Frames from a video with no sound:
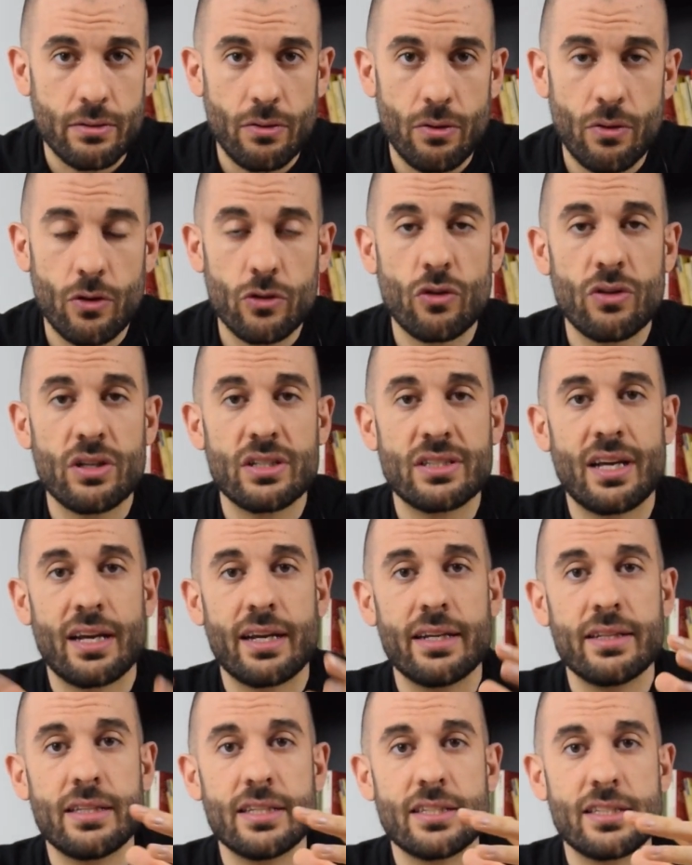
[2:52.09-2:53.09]
Y luego toda esta
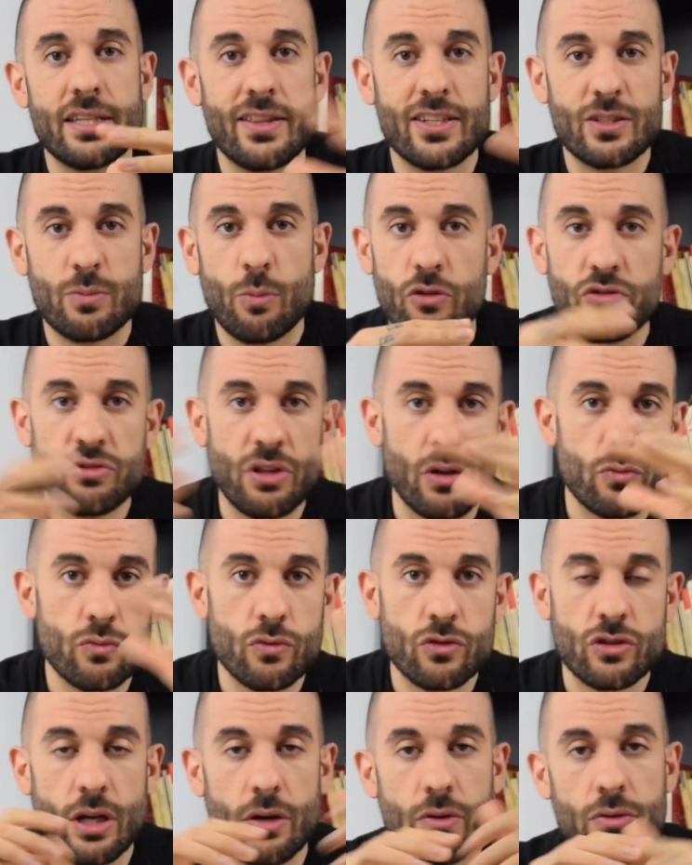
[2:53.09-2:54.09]
gente se desmontan
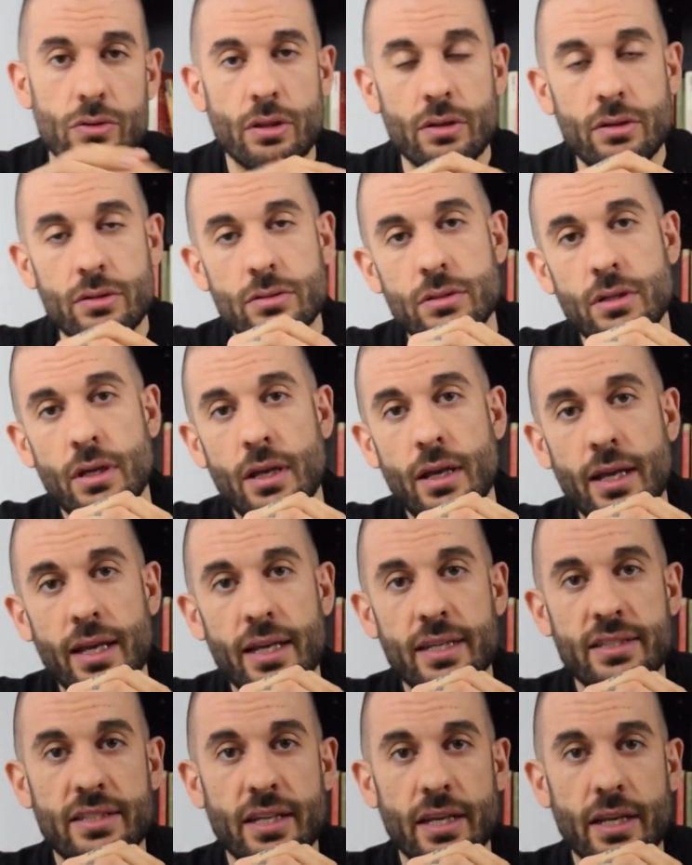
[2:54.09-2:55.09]
unos a otros,
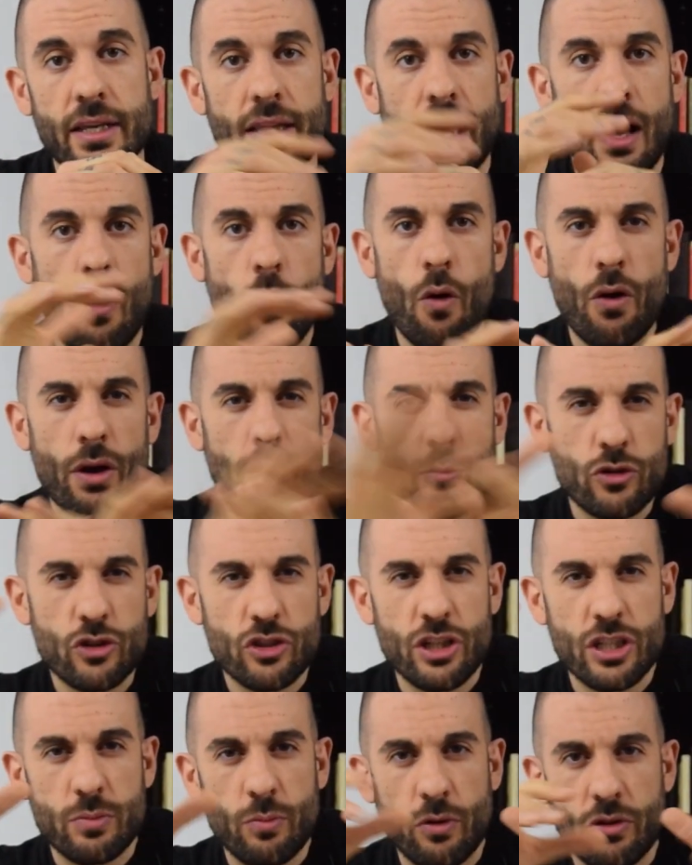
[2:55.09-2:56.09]
enseguida, oh, hemos
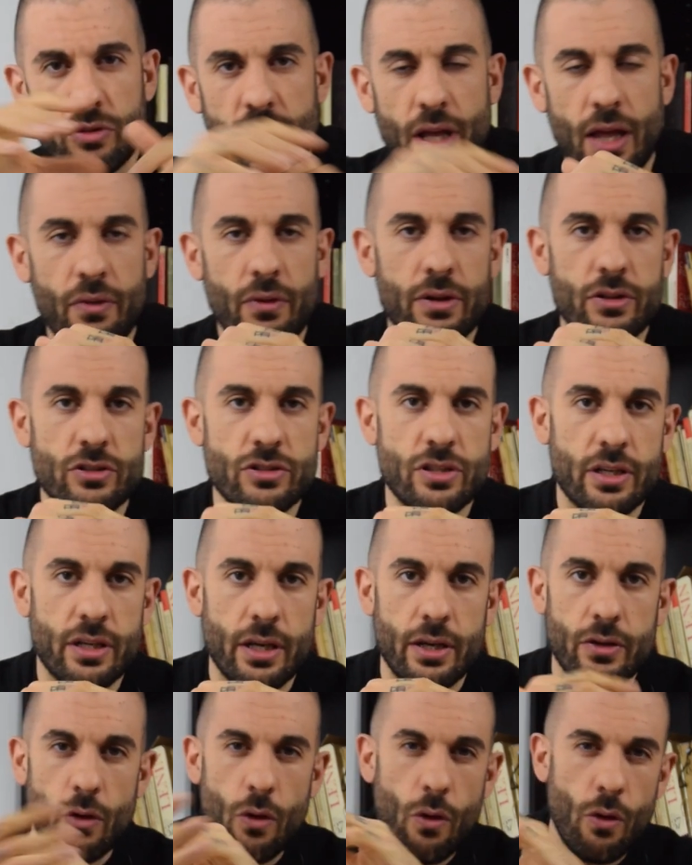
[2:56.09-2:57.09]
desmontado a no sé
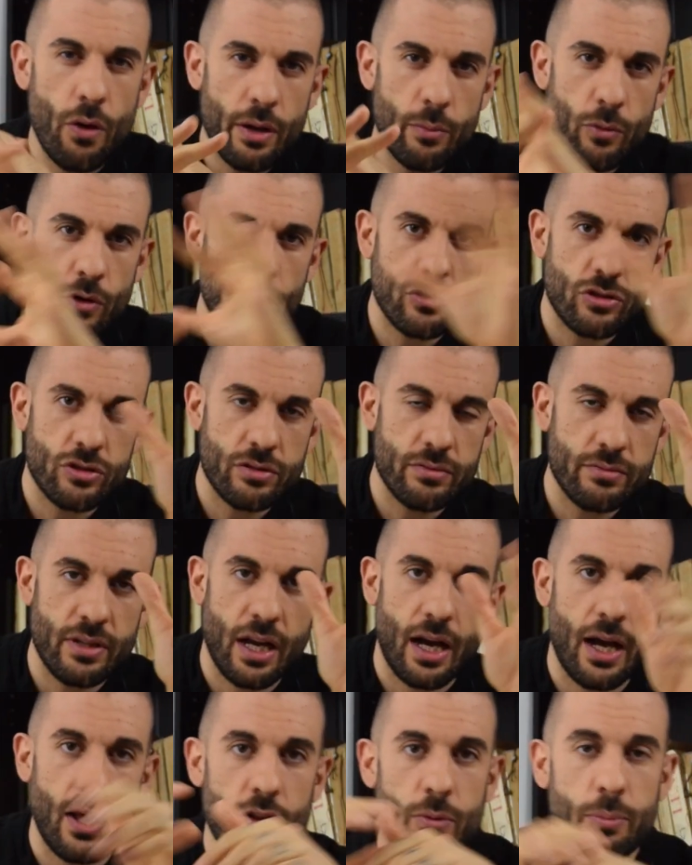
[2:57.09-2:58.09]
quién, oh, hemos
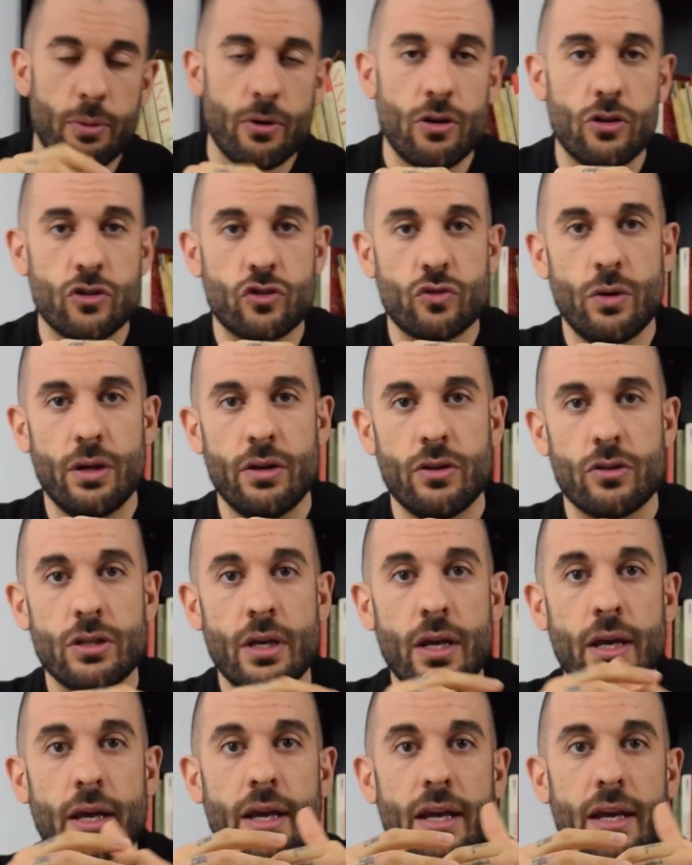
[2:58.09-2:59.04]
dejado por los suelos.